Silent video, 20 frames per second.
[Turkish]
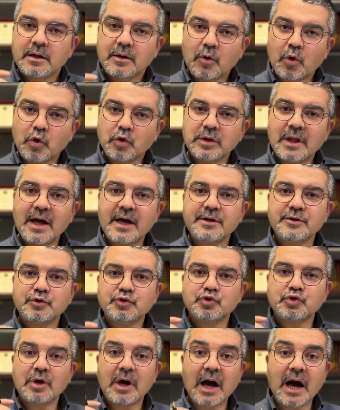
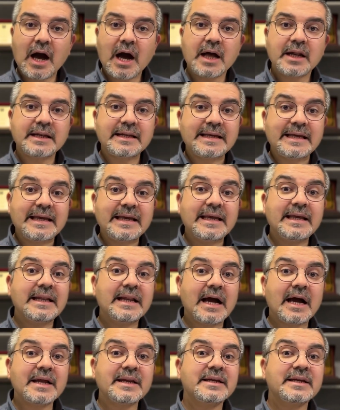olağanüstü hal ilan